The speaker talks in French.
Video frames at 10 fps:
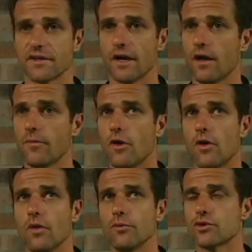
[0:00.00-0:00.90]
très
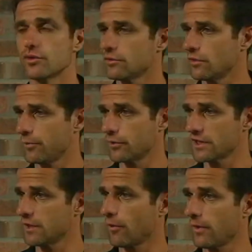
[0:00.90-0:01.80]
rarement en mesure de leur poser
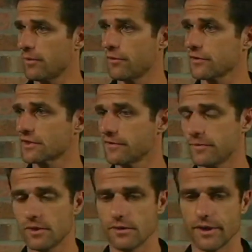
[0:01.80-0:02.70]
des problèmes
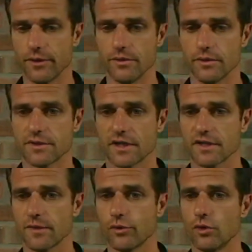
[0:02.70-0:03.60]
offensivement. On a eu euh, très
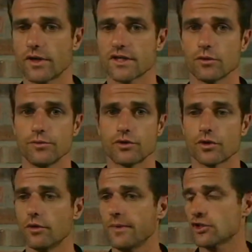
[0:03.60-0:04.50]
très peu d'occasions de but
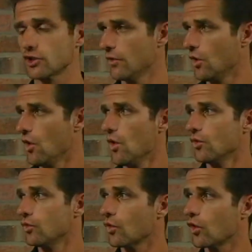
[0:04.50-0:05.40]
sur le match.
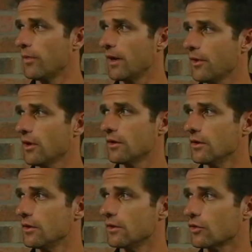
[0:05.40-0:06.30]
Donc globalement,
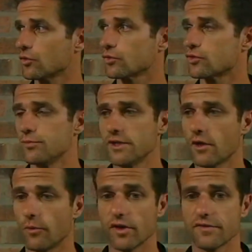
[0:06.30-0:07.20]
quand on subit
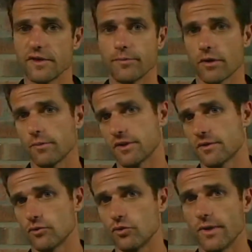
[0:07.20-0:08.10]
comme on l'a fait pendant
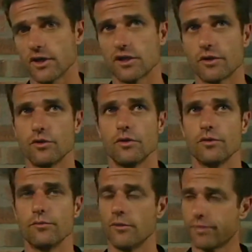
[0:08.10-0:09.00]
pratiquement tout le match, avec
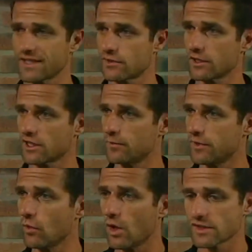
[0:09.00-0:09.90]
une, bonne pression de l'équipe
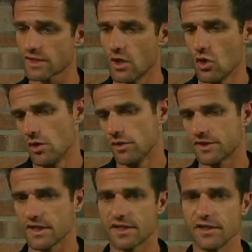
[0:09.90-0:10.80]
lilloise,
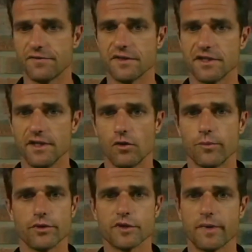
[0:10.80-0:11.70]
c'est assez difficile. On
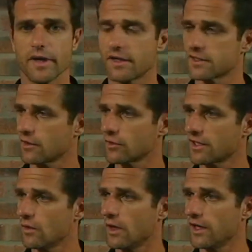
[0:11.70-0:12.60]
peut espérer qu'un
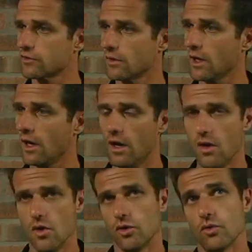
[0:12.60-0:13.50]
0-0 aléatoire.
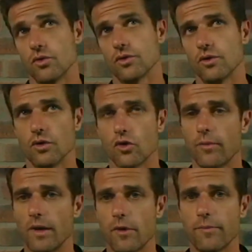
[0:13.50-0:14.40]
Donc
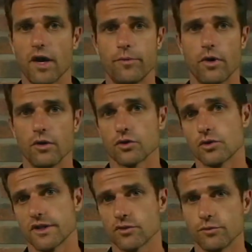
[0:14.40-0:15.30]
globalement, par rapport à leurs
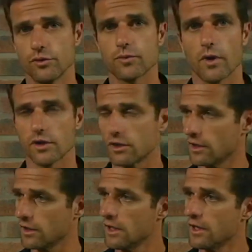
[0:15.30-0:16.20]
occasions de but, je crois que
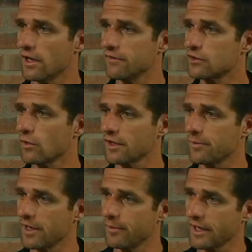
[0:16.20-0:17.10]
la, la victoire n'est
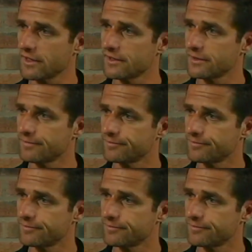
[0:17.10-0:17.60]
pas imméritée.